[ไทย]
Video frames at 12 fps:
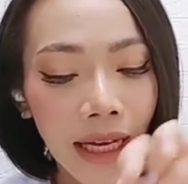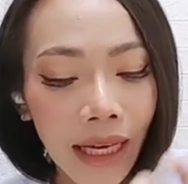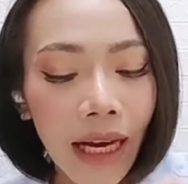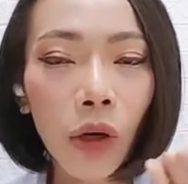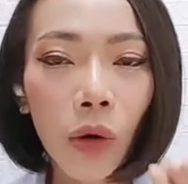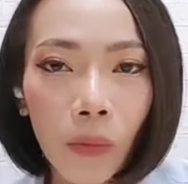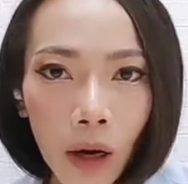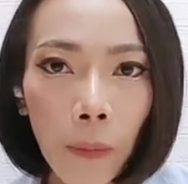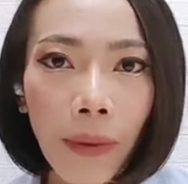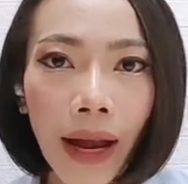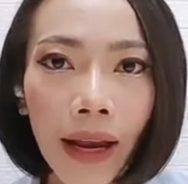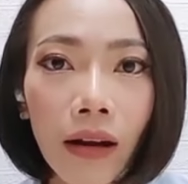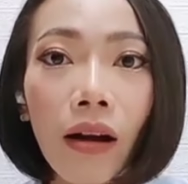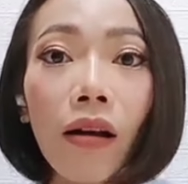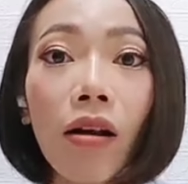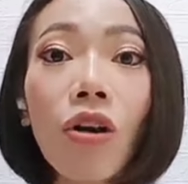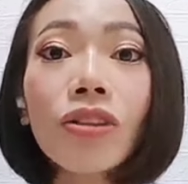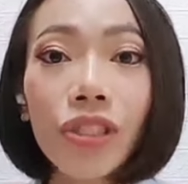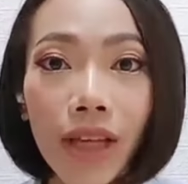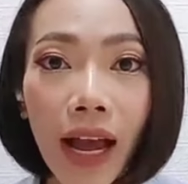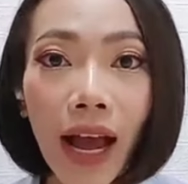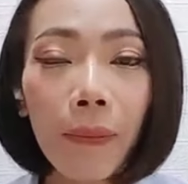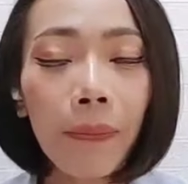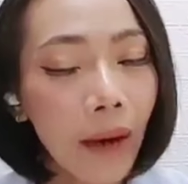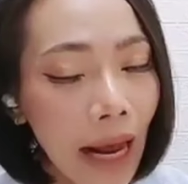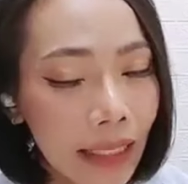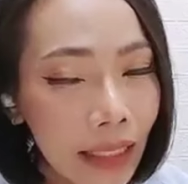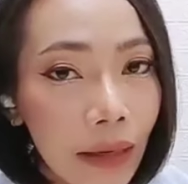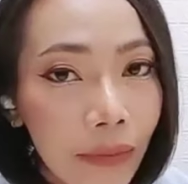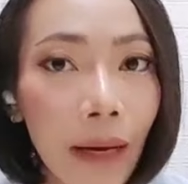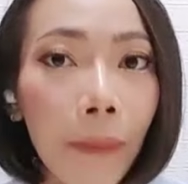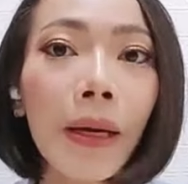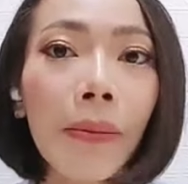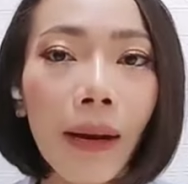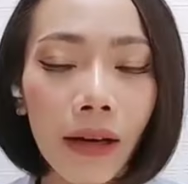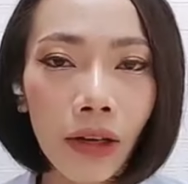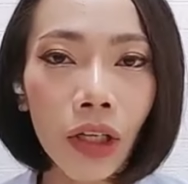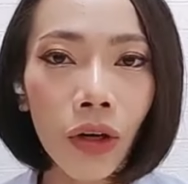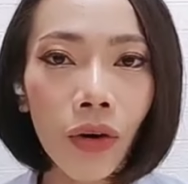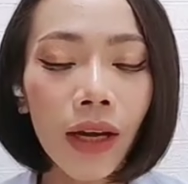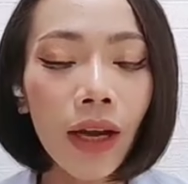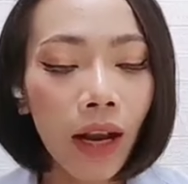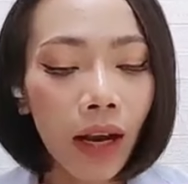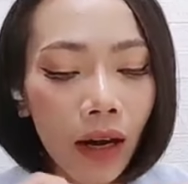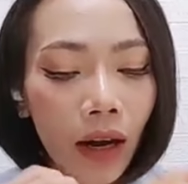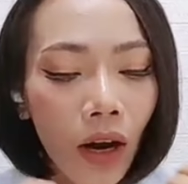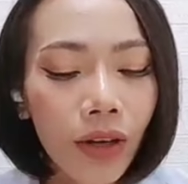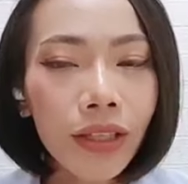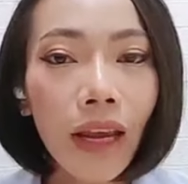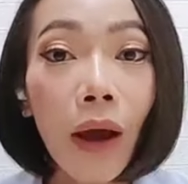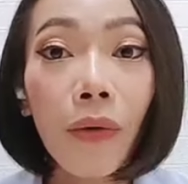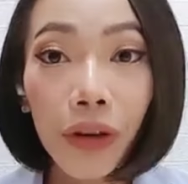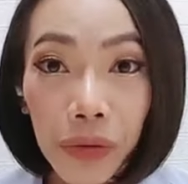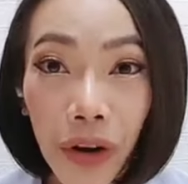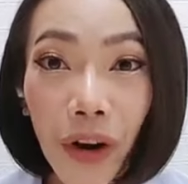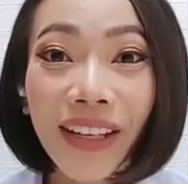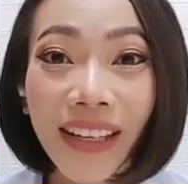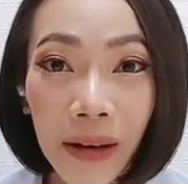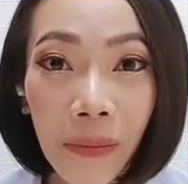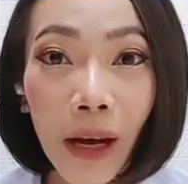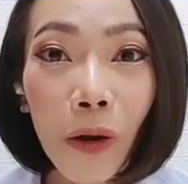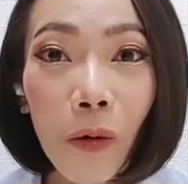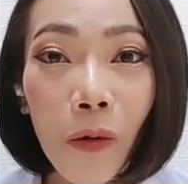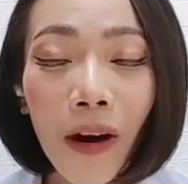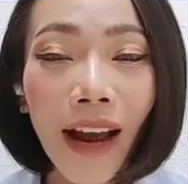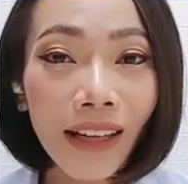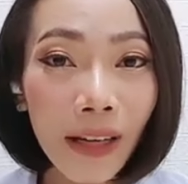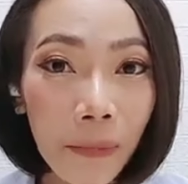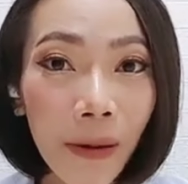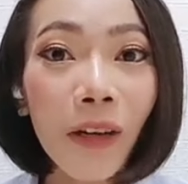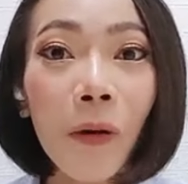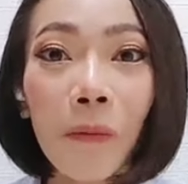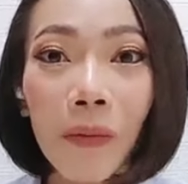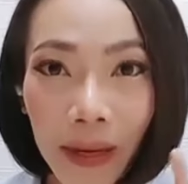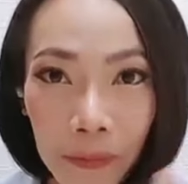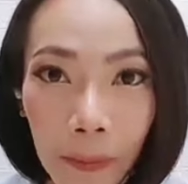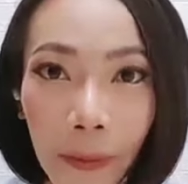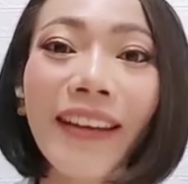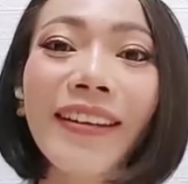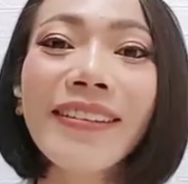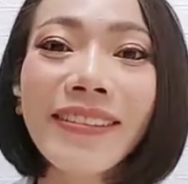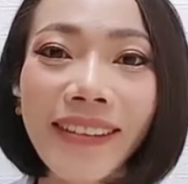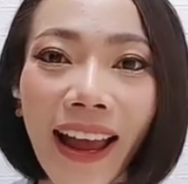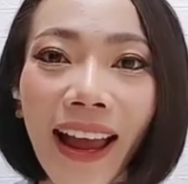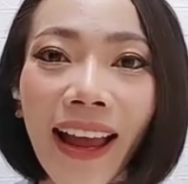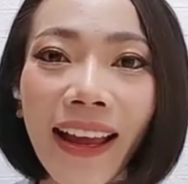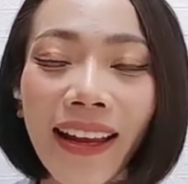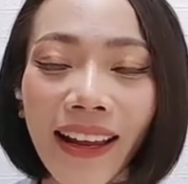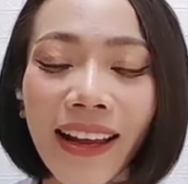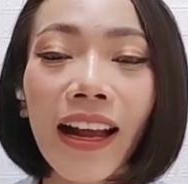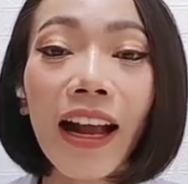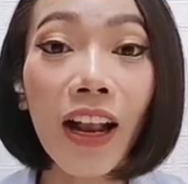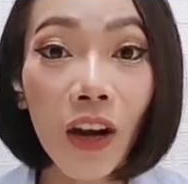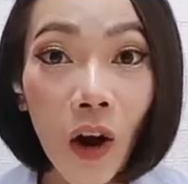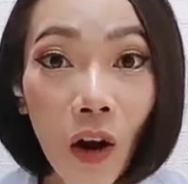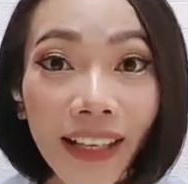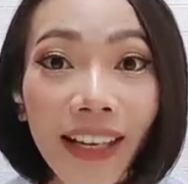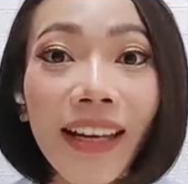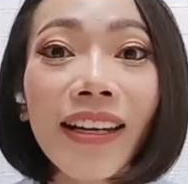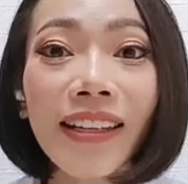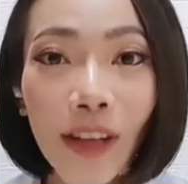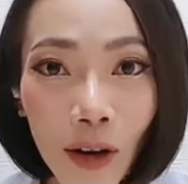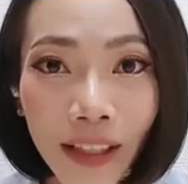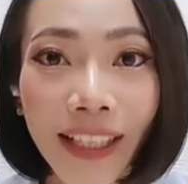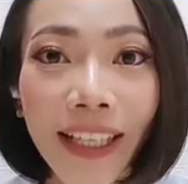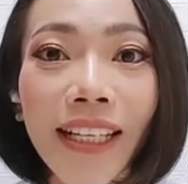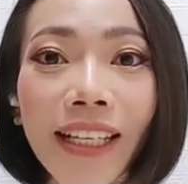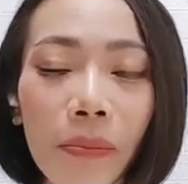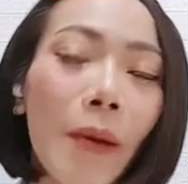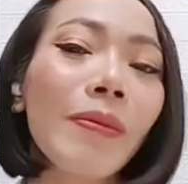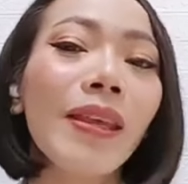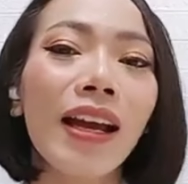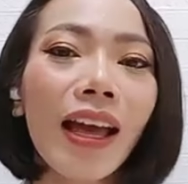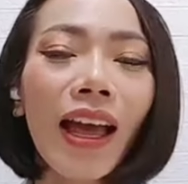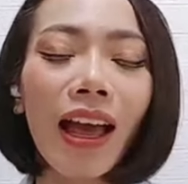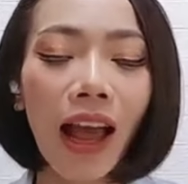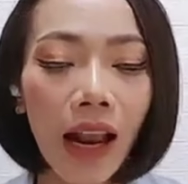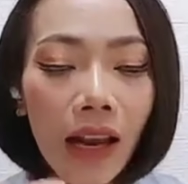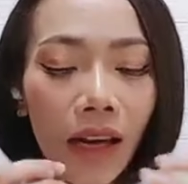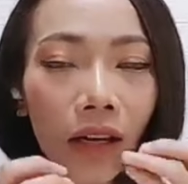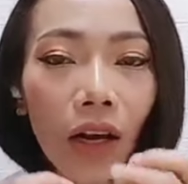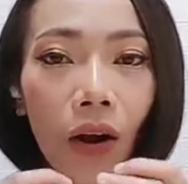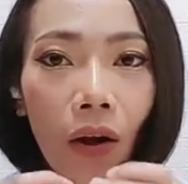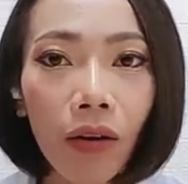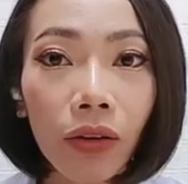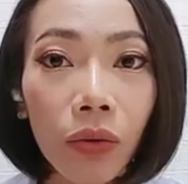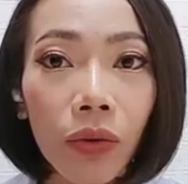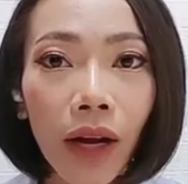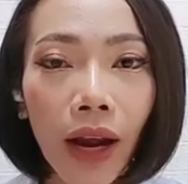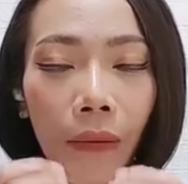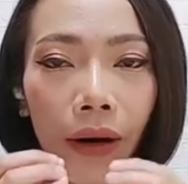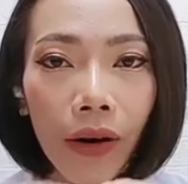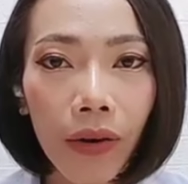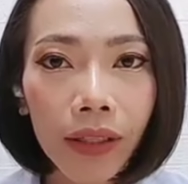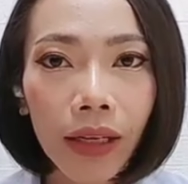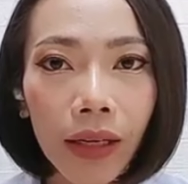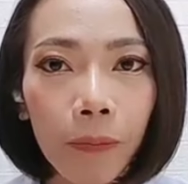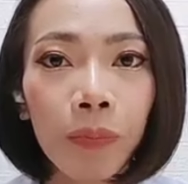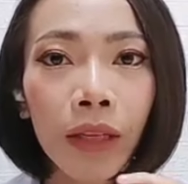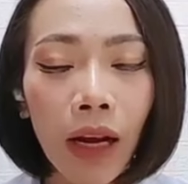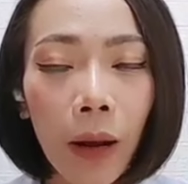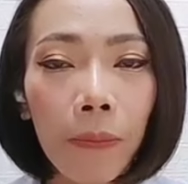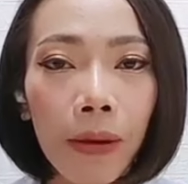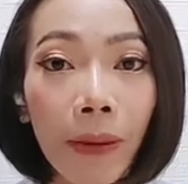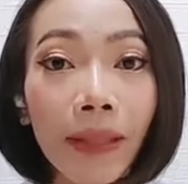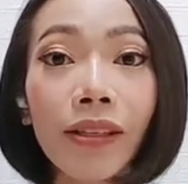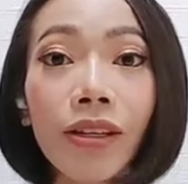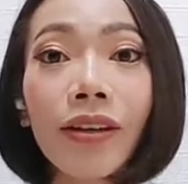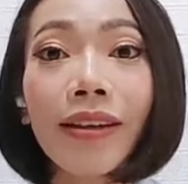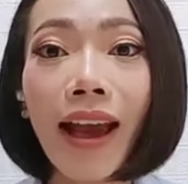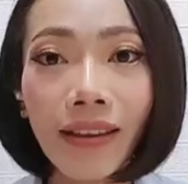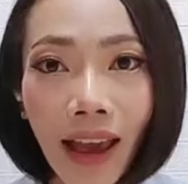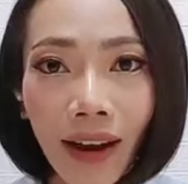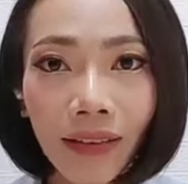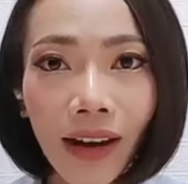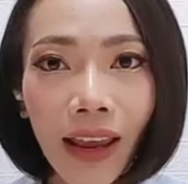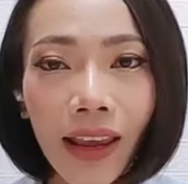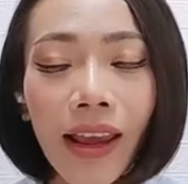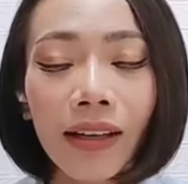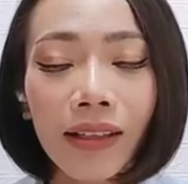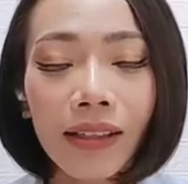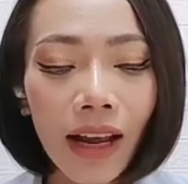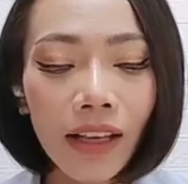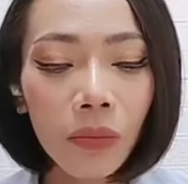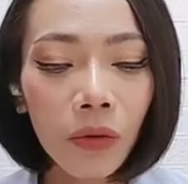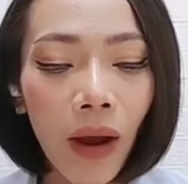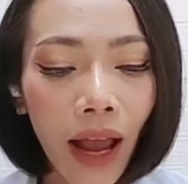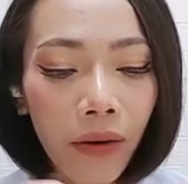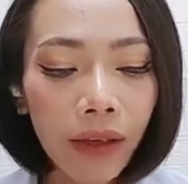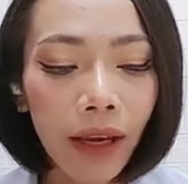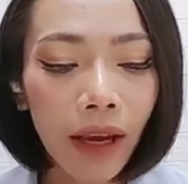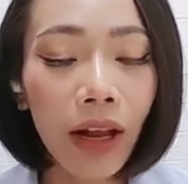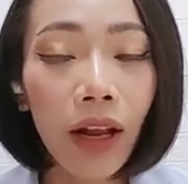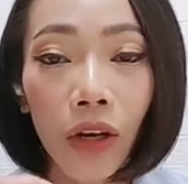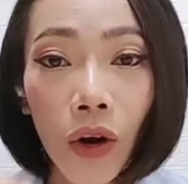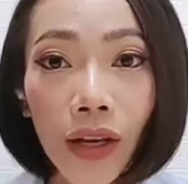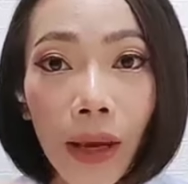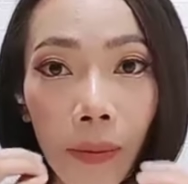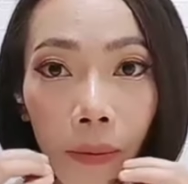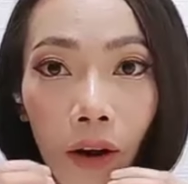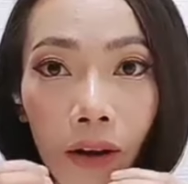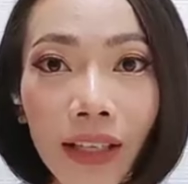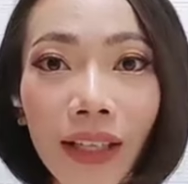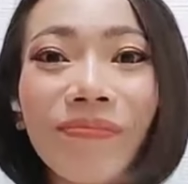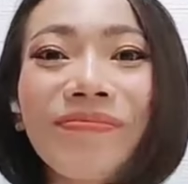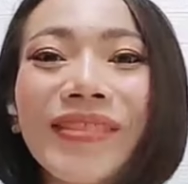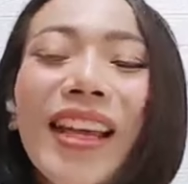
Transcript: เทนมเข้าไปแล้วก็ลองเชียร์อัพอาจจะเริ่มจากปริมาณน้อยๆแล้วก็ลองเชียร์อัพว่าหนูลองกินไหมลูกอันนี้เป็นนมอีกประเภทหนึ่งนะเออลองกินลองกินแบบนี้ค่ะอ่ะแล้วก็ลองดูนะคะว่าน้องกินแล้วมีปฏิกิริยาอย่างไรคือถ้าสมมติว่าอ้าวโอเคน้องแค่แบบลองกิน